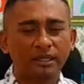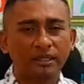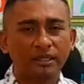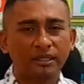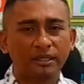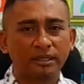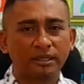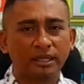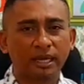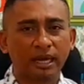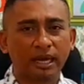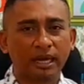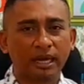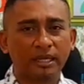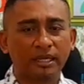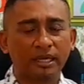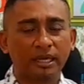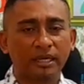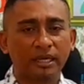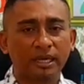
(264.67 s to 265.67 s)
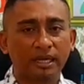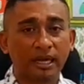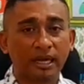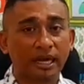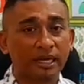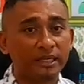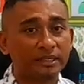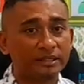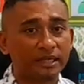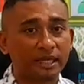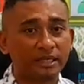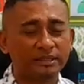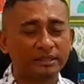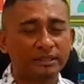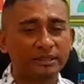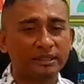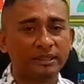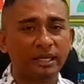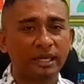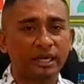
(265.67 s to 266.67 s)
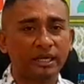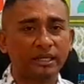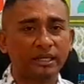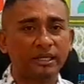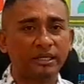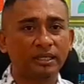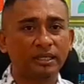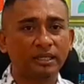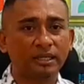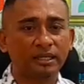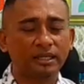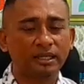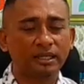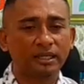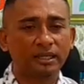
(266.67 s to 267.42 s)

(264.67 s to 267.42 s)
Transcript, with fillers: eh, akan ada realisasi dari